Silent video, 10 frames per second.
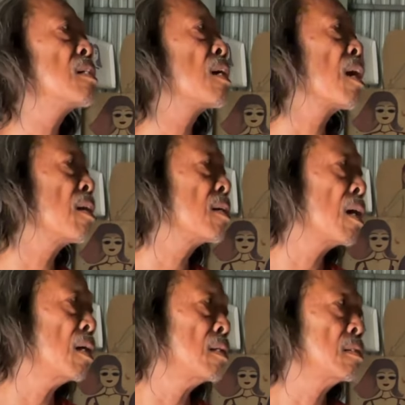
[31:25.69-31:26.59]
thằng này nó
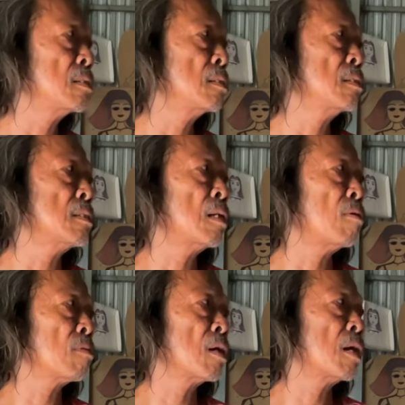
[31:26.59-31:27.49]
chết
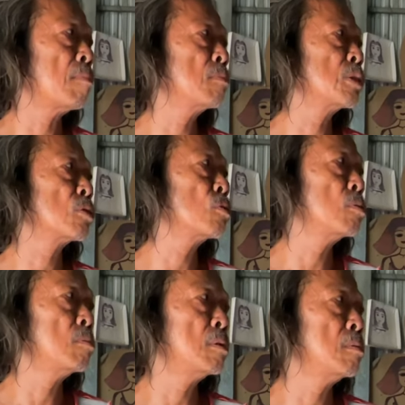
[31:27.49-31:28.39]
đâu chuyện năm rồi
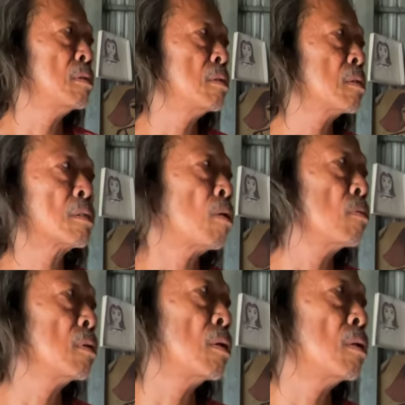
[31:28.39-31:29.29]
tôi
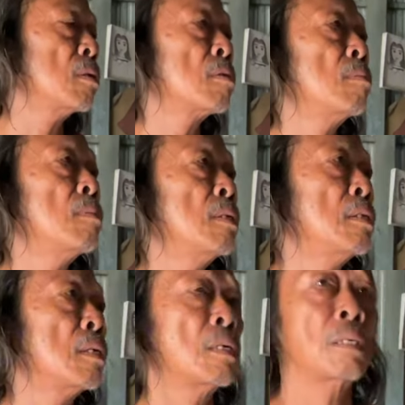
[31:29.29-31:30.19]
thôi nó rồi tôi mới
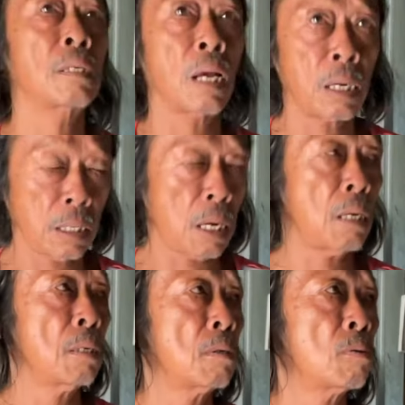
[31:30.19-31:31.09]
trở về với cô cúc trở
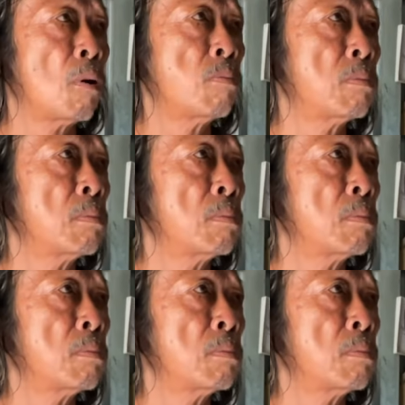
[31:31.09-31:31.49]
về với cô cúc